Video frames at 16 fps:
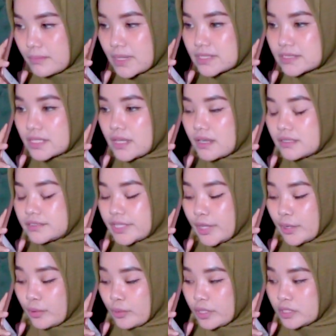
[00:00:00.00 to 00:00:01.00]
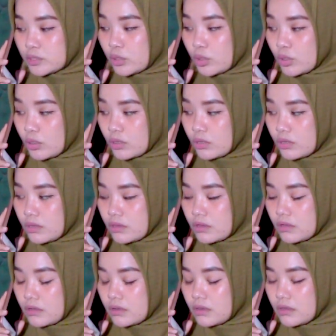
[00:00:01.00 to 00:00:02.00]
Masalah cewek, toh.
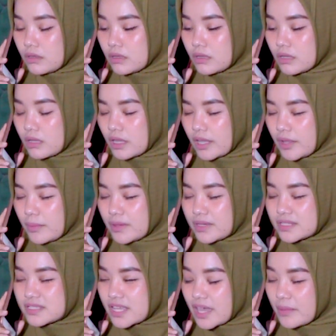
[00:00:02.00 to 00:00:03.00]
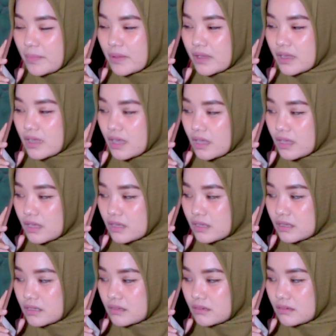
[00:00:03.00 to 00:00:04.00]
Emang siapa, Gah?
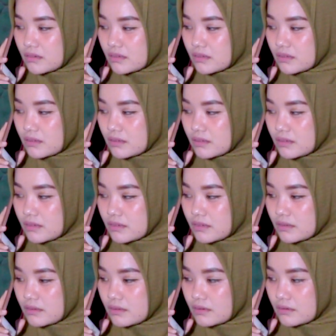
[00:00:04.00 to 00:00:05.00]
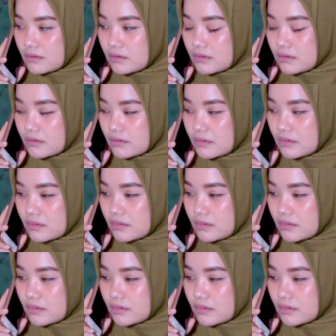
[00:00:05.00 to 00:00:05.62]
Kamu dah.